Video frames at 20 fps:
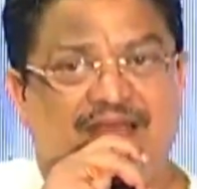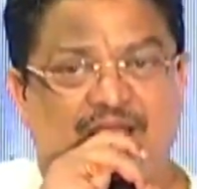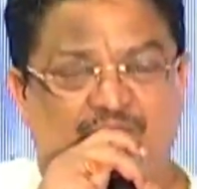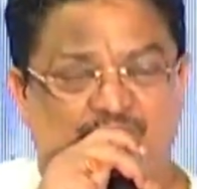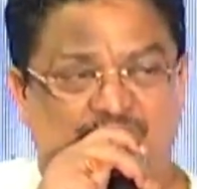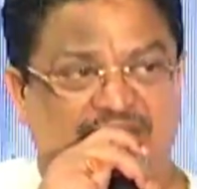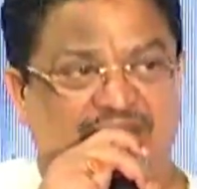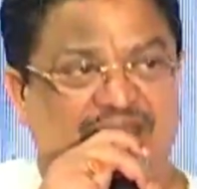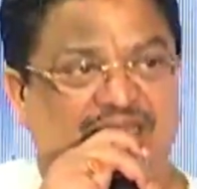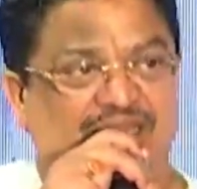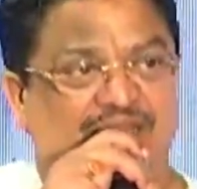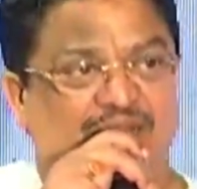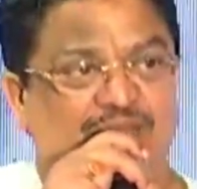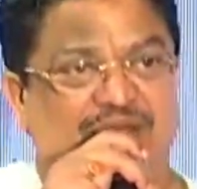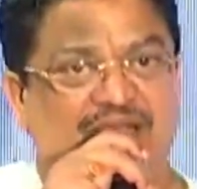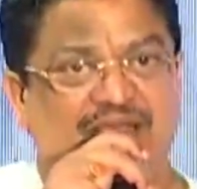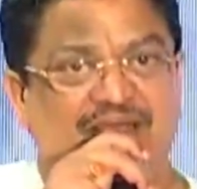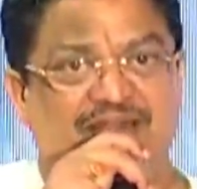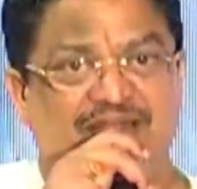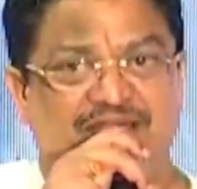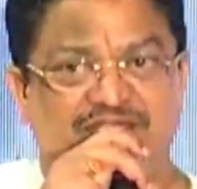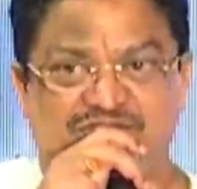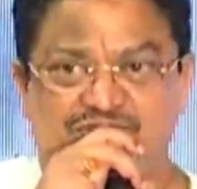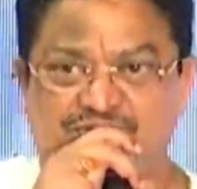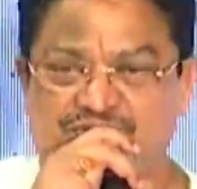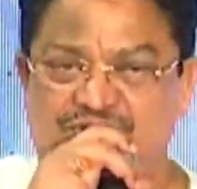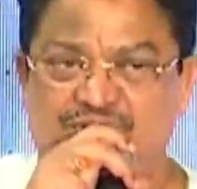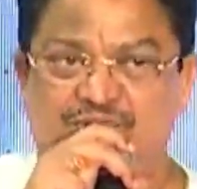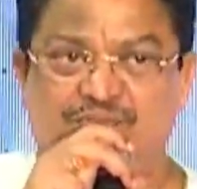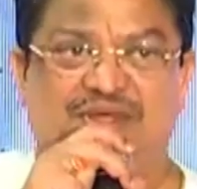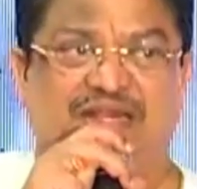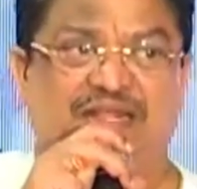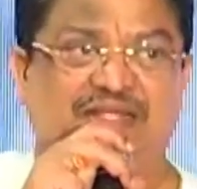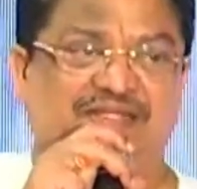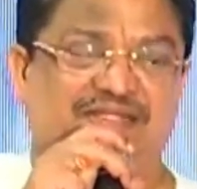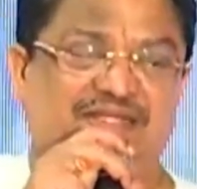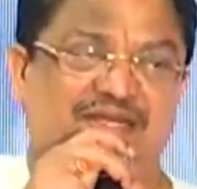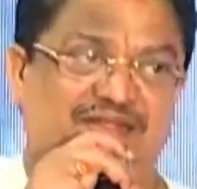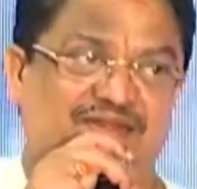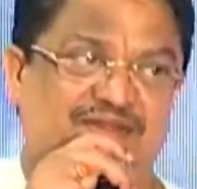ఆ వర్క్ ఎంత బాగా నచ్చి ఉంటుందో
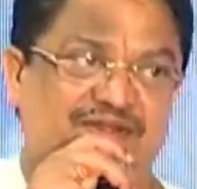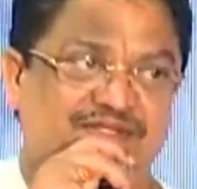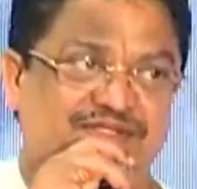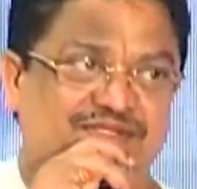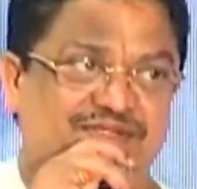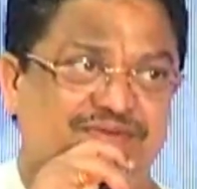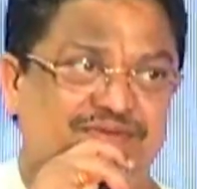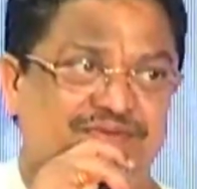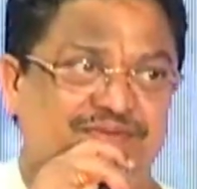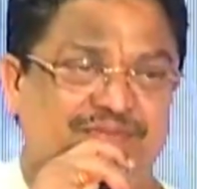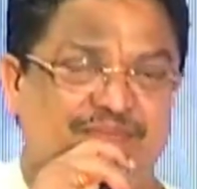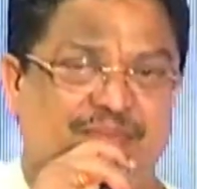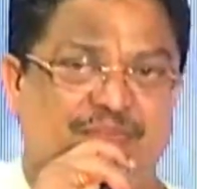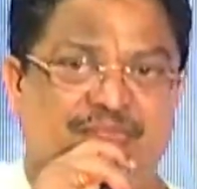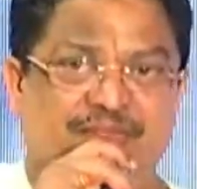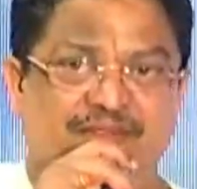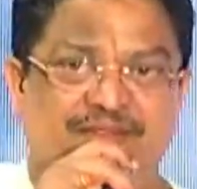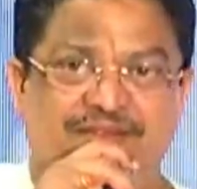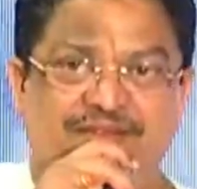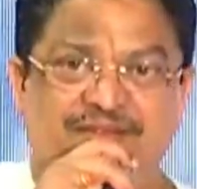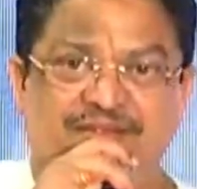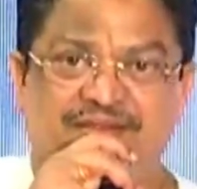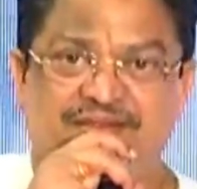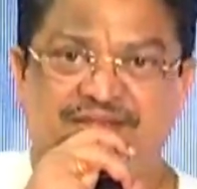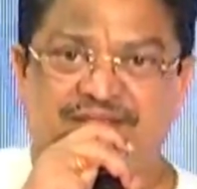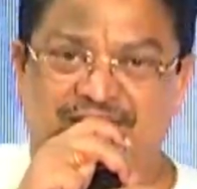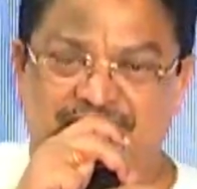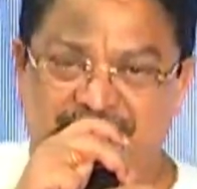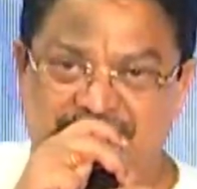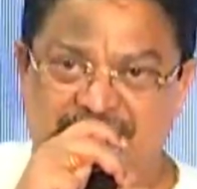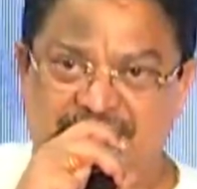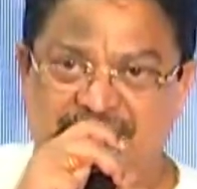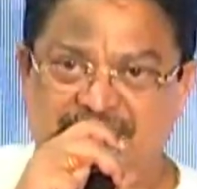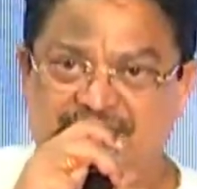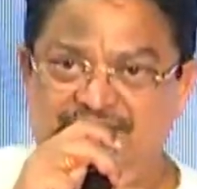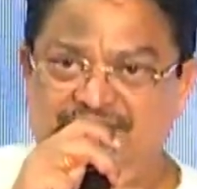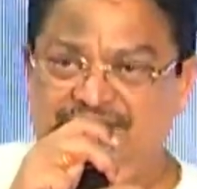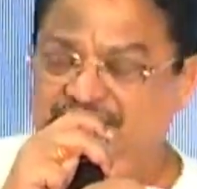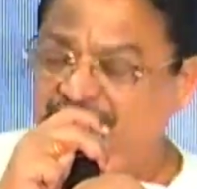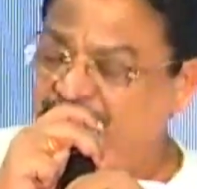మనందరికీ తెలుసు
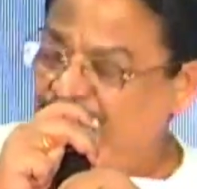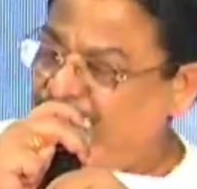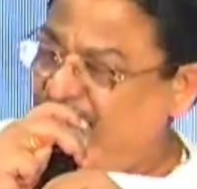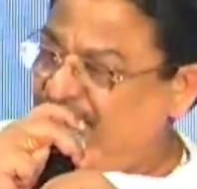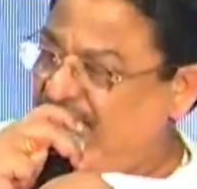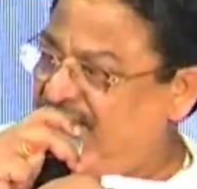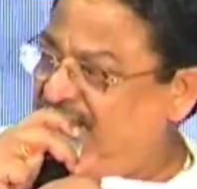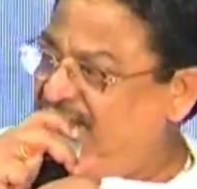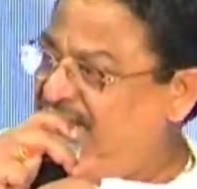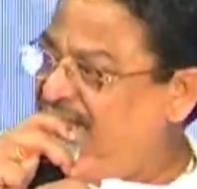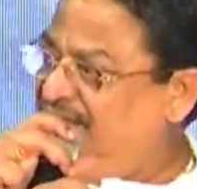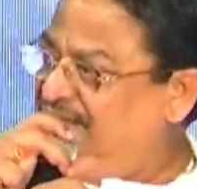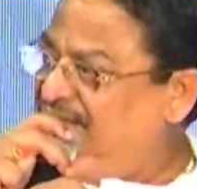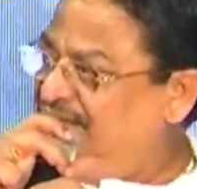ఏదేమైనప్పటికీ